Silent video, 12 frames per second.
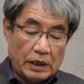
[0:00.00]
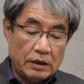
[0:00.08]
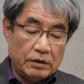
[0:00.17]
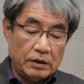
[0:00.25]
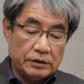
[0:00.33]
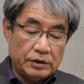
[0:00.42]

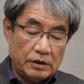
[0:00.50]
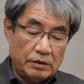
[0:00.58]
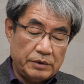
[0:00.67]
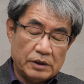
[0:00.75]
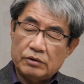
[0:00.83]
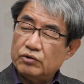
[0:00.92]

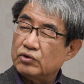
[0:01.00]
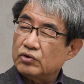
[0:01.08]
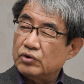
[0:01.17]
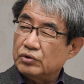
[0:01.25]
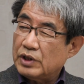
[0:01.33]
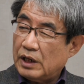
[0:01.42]
과거처럼 이렇게
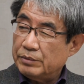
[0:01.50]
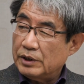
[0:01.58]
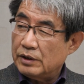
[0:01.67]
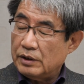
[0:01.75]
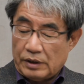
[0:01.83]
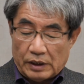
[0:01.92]

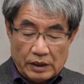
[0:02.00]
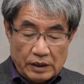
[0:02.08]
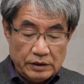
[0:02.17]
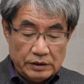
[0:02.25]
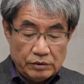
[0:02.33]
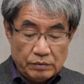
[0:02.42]
축축하면은 아
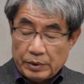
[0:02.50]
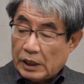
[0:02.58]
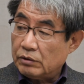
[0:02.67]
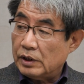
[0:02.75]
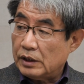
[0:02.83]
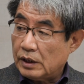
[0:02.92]
이제 좀
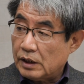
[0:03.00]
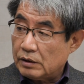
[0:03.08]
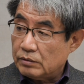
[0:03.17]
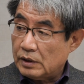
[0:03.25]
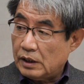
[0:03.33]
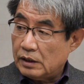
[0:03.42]
바꿔야
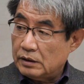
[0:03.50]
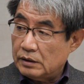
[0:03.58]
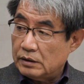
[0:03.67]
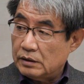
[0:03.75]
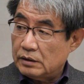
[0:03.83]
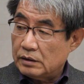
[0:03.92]
되겠구나
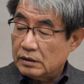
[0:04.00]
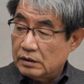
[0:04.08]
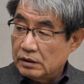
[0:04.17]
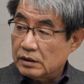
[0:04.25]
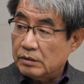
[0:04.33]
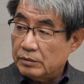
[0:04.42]
하는
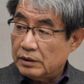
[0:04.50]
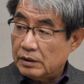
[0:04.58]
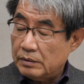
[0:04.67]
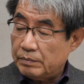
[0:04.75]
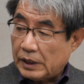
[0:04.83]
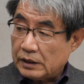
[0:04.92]

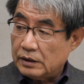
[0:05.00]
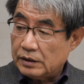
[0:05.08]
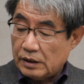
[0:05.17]
느낌을 받을